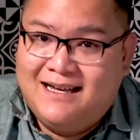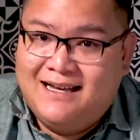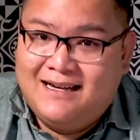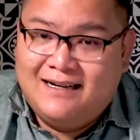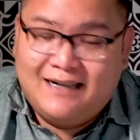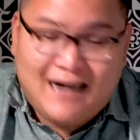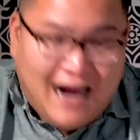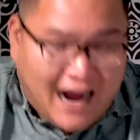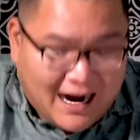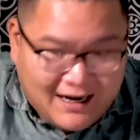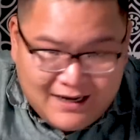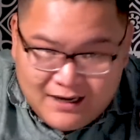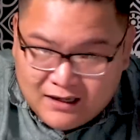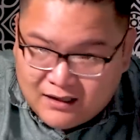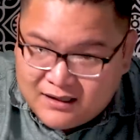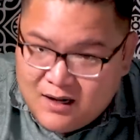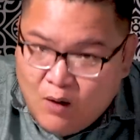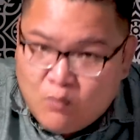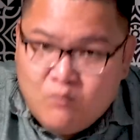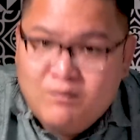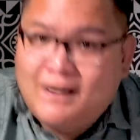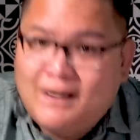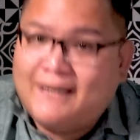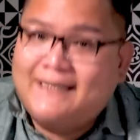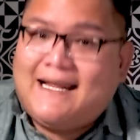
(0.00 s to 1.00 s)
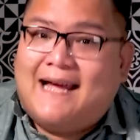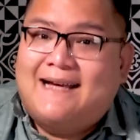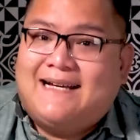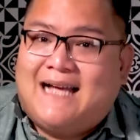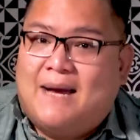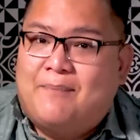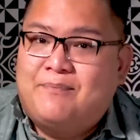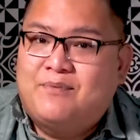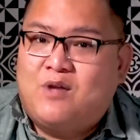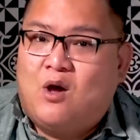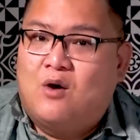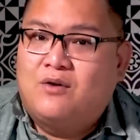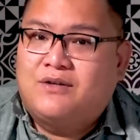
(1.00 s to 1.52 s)
gờ được đúng cái tay
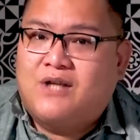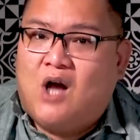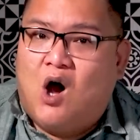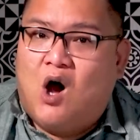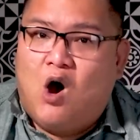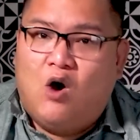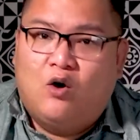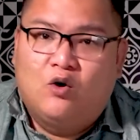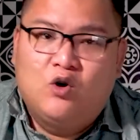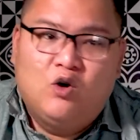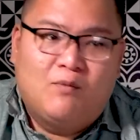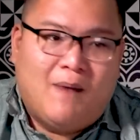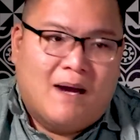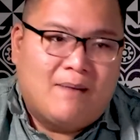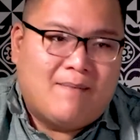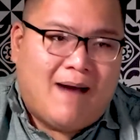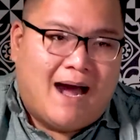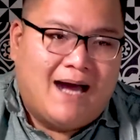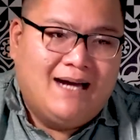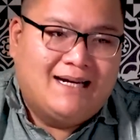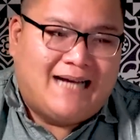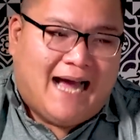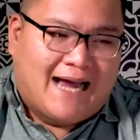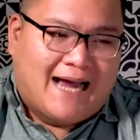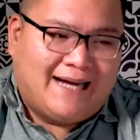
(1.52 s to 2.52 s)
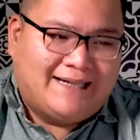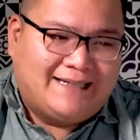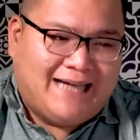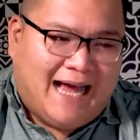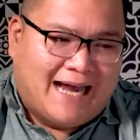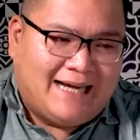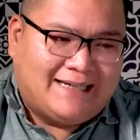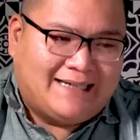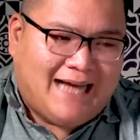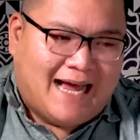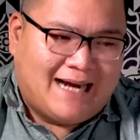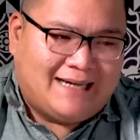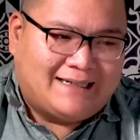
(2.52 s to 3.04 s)
cầm tròn tròn luôn bạn mở cạch
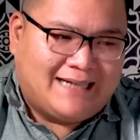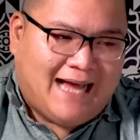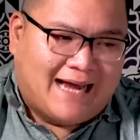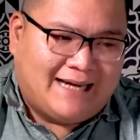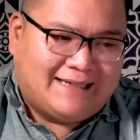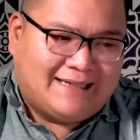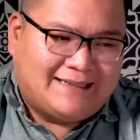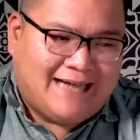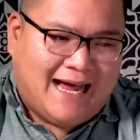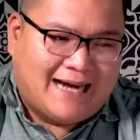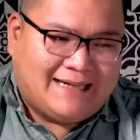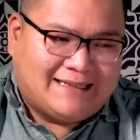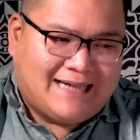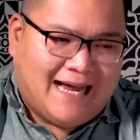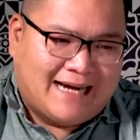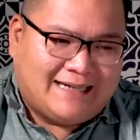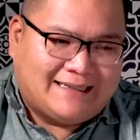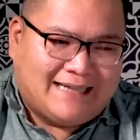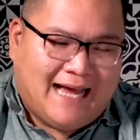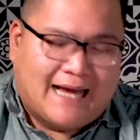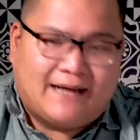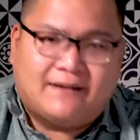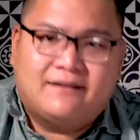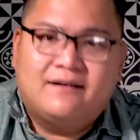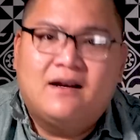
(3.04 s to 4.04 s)
cạch cạch cạch cạch cạch cạch